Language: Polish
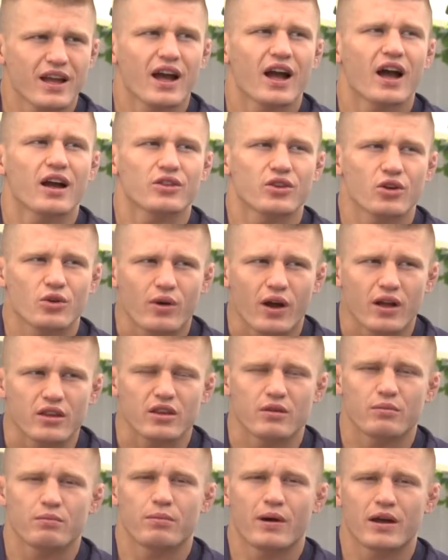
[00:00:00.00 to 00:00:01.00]
Tak, rozumiem,
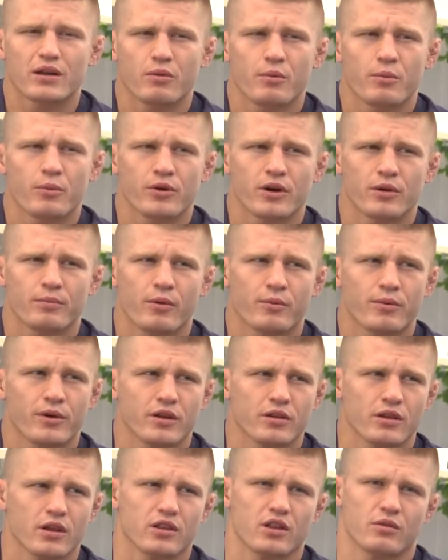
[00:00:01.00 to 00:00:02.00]
dokładnie, tak? bardzo
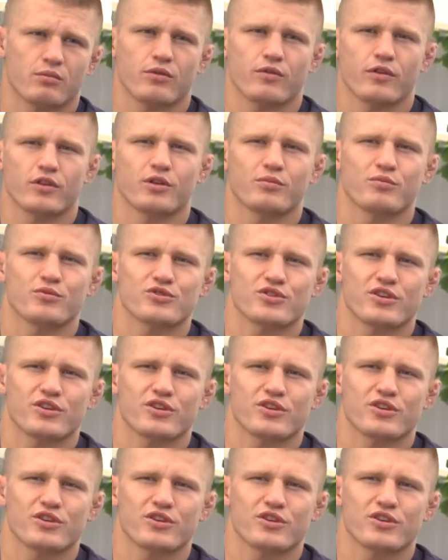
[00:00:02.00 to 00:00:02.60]
popularyzacja, bo wiadomo,